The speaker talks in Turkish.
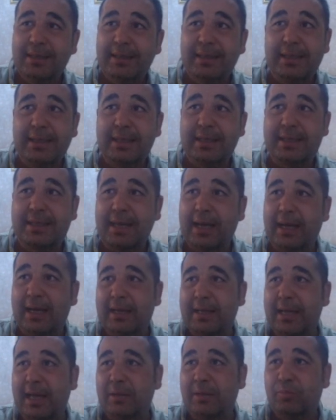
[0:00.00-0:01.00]
İlk
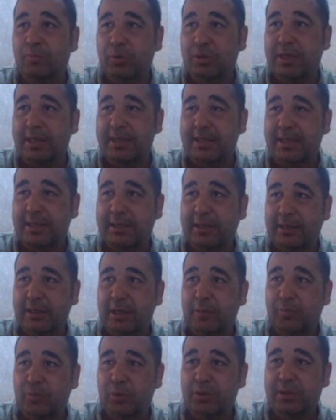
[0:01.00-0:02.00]
yani buradan
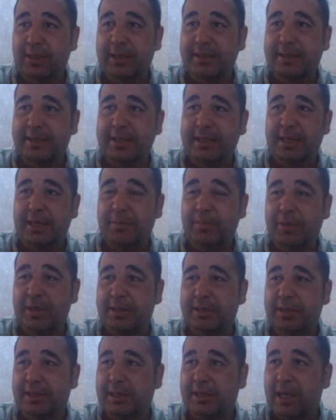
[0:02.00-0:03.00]
satanlar buradan
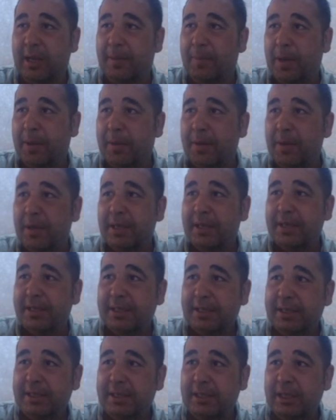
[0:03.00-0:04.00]
girebilir dedik ama
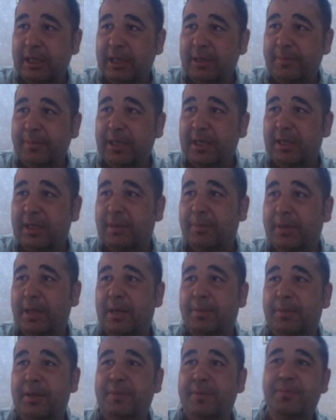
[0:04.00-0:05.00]
İğnelemelerle
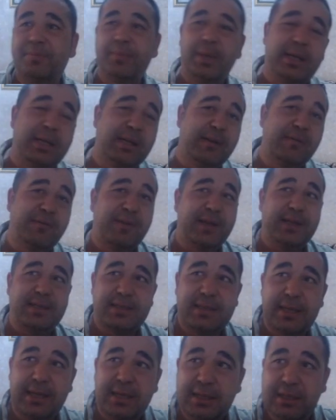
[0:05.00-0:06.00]
beraber ben en
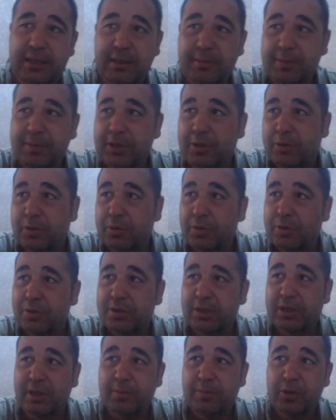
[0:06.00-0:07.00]
fazla
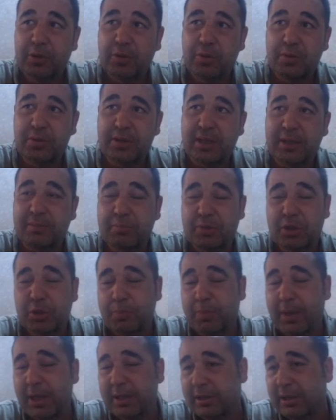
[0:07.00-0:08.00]

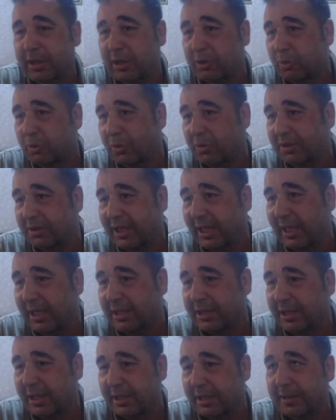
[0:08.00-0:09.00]
2200-2260 bandına doğru
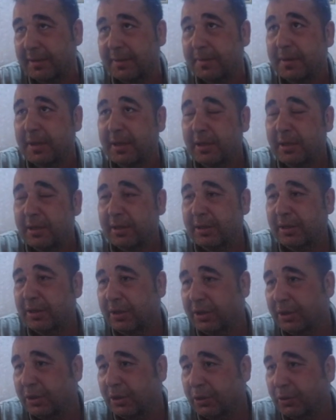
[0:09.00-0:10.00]
geleceğini
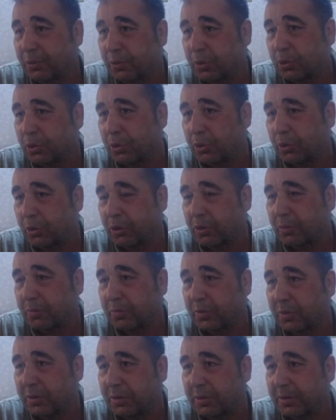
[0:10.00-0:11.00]
e, düşünüyorum.
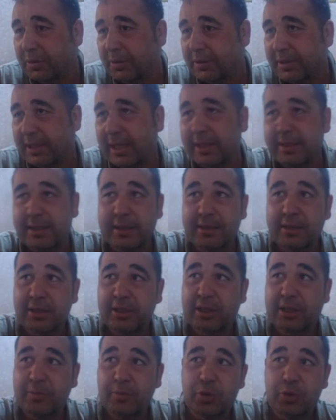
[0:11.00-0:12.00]
E, zaten
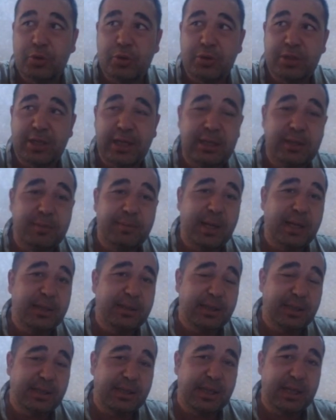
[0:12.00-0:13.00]
2350
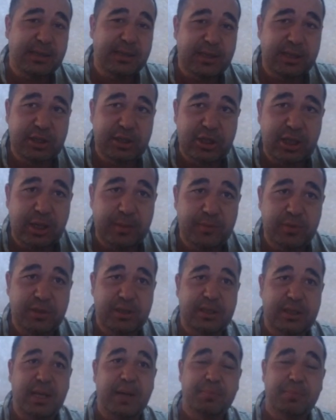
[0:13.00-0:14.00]
bandında kar
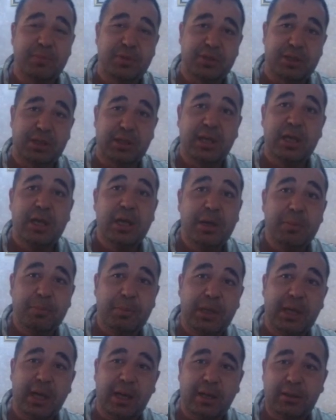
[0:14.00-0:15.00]
satışlarımızı yapmıştık.
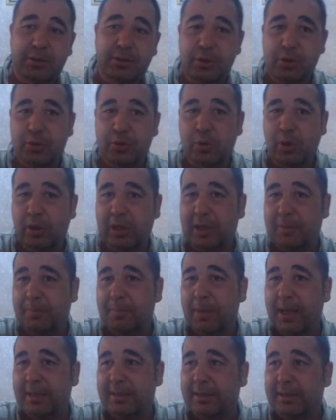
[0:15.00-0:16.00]
1600 dolar
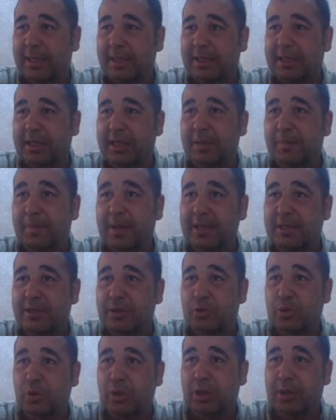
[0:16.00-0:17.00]
bandından
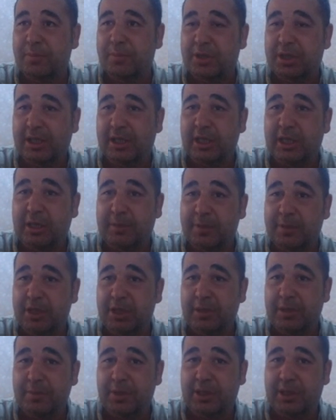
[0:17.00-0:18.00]
girmenizi söylemiştik.
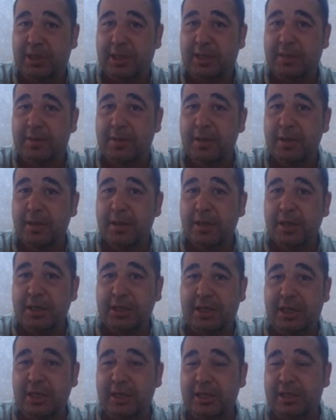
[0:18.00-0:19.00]
2022'de
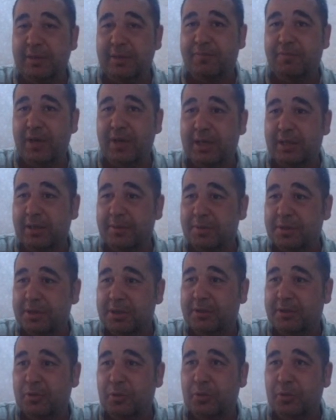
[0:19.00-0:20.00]
ikili dip var
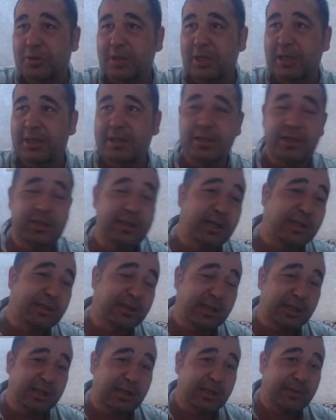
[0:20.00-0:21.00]
demiştik. Yükseleceğini
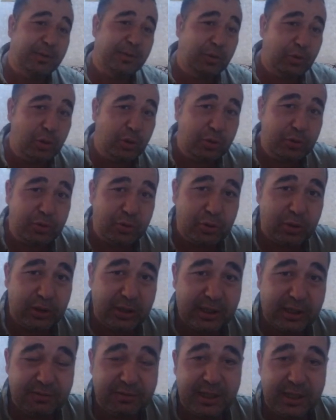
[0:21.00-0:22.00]
hatta 2400
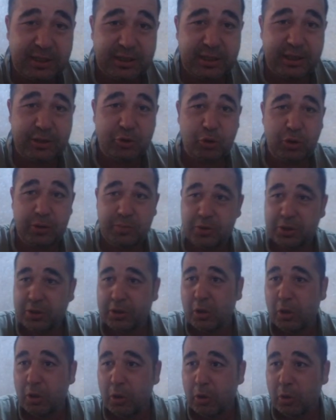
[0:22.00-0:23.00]
dolara varacağını söylemiştik.
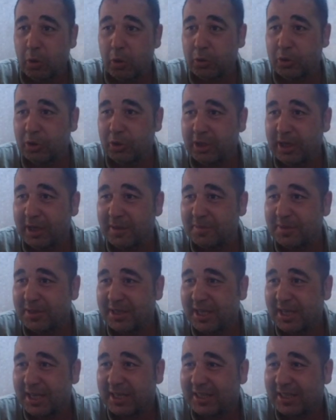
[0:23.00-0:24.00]
O günler
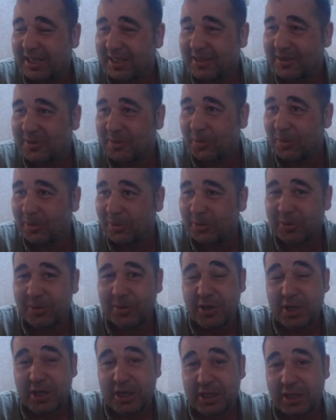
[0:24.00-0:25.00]
bize herkes güldü.
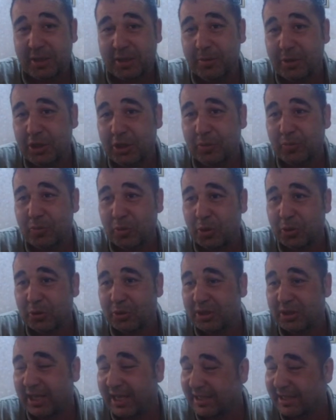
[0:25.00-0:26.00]
2024'ü
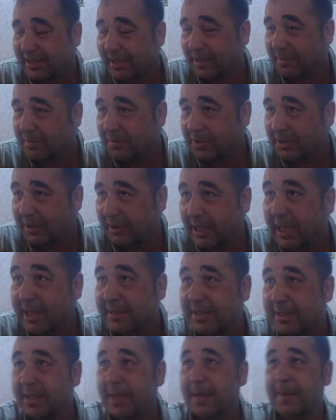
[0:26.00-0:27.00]
de kastetmiştik.
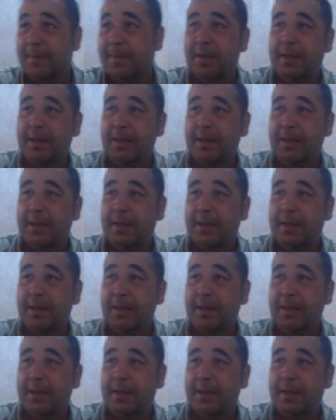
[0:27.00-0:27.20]
Neyse ne.